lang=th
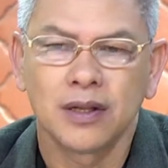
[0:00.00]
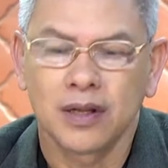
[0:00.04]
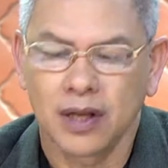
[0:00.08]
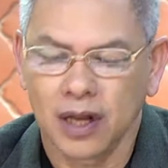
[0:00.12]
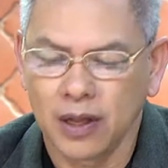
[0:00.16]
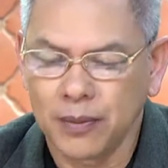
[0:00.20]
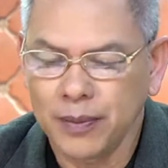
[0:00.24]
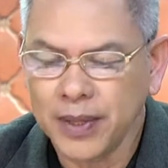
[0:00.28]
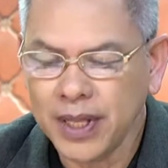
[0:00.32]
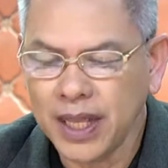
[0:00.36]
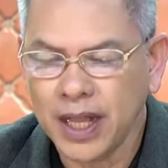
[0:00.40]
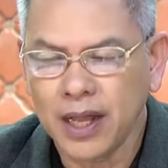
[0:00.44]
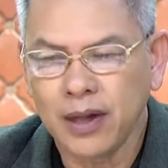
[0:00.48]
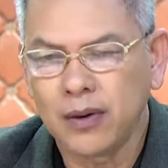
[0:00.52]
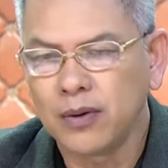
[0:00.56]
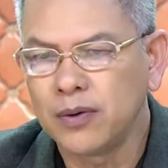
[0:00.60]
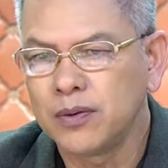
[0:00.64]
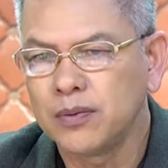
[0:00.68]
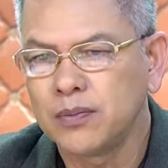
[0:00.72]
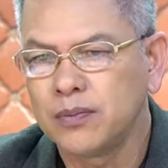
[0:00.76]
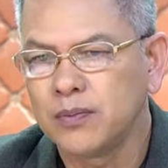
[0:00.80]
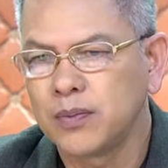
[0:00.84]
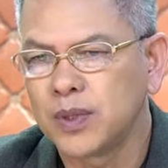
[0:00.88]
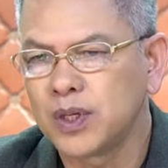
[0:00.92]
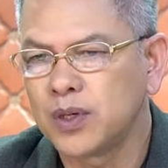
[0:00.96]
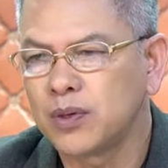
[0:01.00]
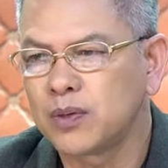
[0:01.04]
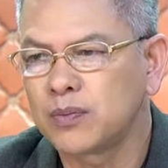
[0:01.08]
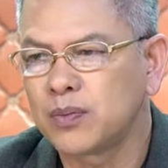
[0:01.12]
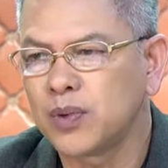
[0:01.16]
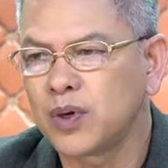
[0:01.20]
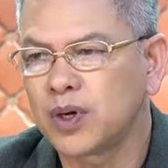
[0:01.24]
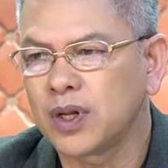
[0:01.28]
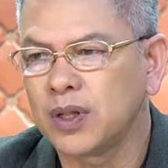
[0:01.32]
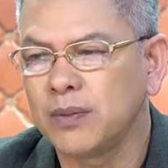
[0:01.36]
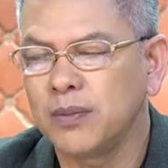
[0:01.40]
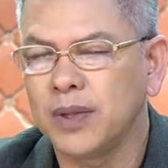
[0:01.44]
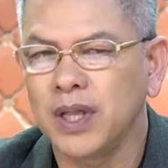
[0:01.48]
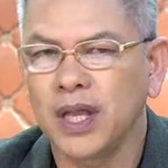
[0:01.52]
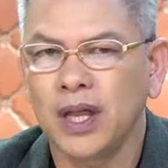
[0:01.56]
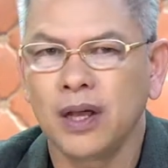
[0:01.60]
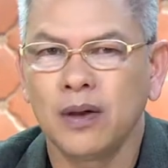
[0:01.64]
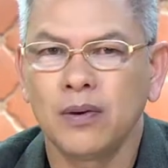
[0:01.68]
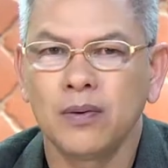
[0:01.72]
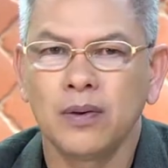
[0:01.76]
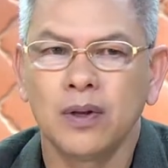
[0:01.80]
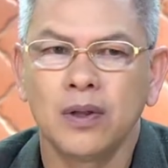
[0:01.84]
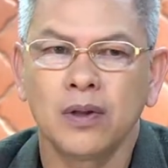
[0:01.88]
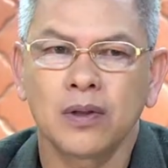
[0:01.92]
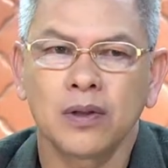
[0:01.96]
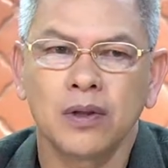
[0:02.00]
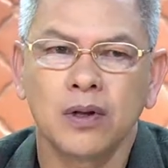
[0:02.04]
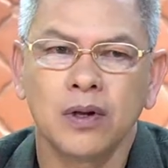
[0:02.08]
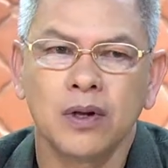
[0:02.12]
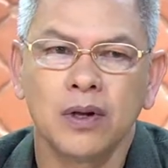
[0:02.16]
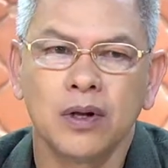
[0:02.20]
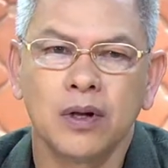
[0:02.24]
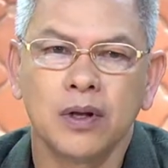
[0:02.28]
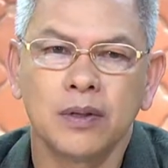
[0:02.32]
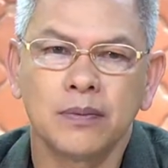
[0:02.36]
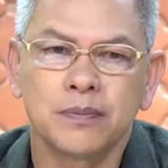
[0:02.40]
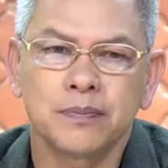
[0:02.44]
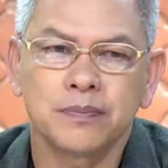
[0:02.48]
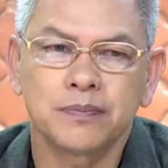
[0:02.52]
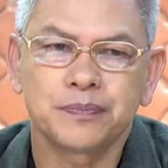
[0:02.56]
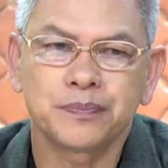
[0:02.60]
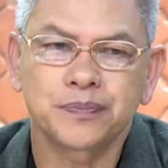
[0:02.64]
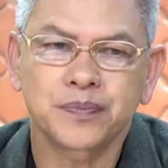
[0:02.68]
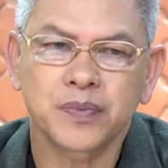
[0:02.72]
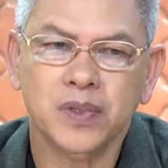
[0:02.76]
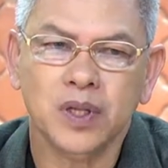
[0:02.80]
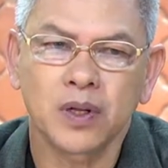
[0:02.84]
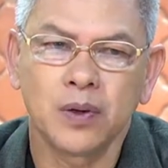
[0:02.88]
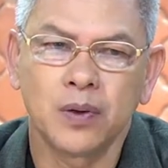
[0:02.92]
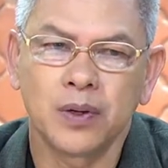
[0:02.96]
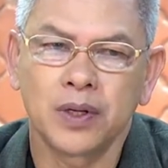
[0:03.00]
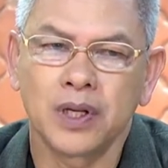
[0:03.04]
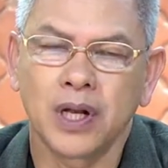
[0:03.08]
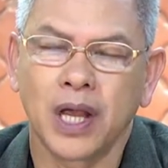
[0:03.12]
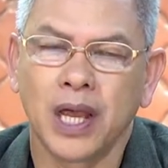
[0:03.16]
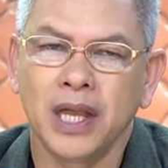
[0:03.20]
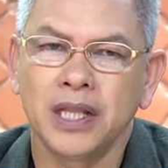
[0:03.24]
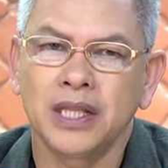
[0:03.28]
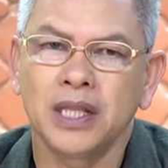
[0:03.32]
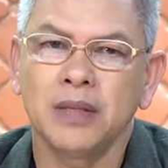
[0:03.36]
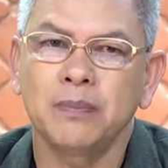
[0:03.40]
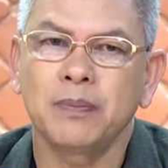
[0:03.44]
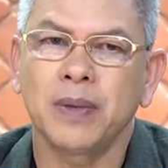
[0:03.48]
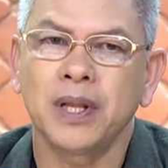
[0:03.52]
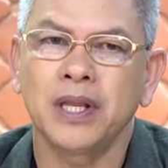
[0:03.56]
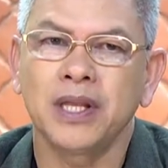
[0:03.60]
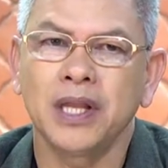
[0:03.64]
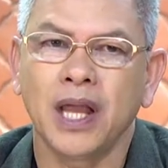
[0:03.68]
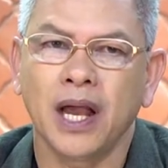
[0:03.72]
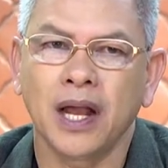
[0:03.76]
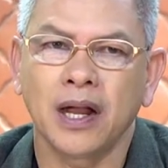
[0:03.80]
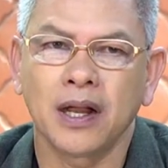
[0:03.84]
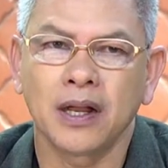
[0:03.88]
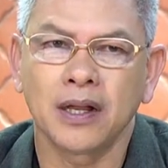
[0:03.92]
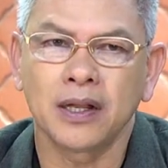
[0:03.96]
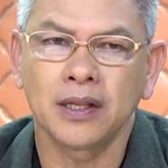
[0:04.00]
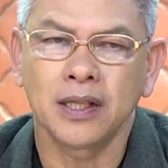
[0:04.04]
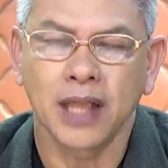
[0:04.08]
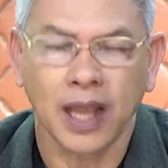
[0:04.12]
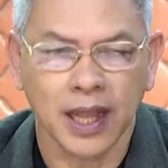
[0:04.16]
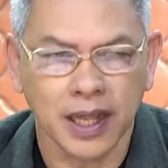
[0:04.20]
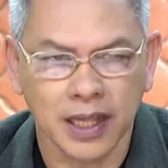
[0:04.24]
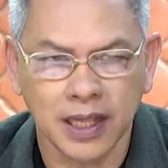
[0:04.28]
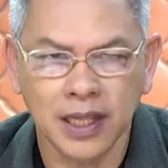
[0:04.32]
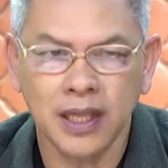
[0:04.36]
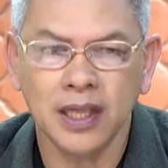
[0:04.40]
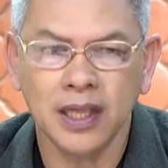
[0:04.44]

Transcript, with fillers: เราไม่เอามนุษย์พวกนี้ไม่เอา แล้วก็คนไหนที่เป็นอย่างอย่างนี้